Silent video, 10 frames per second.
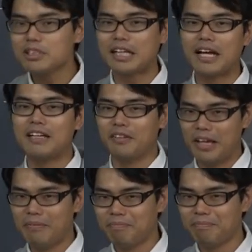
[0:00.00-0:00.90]
部じゃないよ
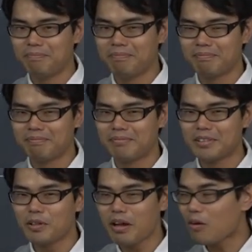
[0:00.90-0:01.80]
ね。
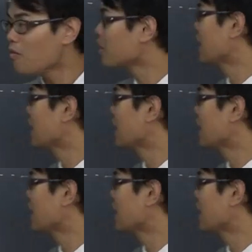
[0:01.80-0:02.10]
それは今